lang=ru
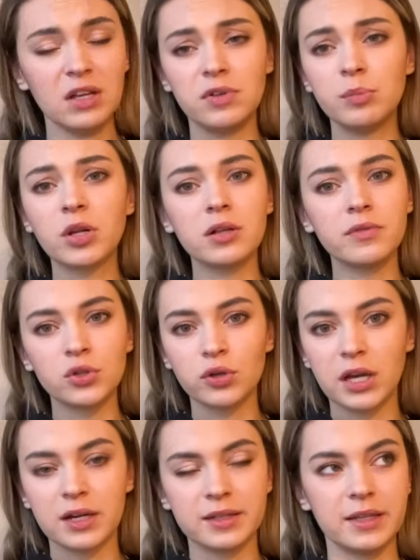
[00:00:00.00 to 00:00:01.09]
Я выбрала в
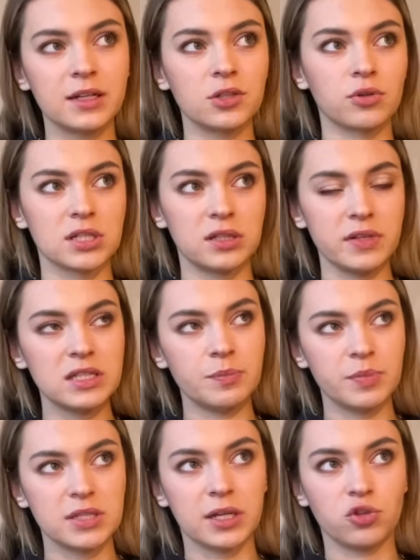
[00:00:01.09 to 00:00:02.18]
итоге акт который за
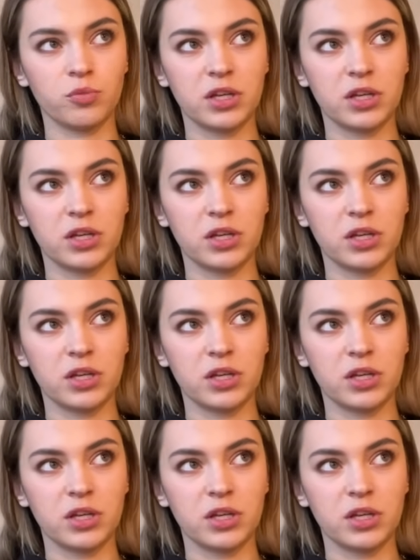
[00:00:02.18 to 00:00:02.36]
250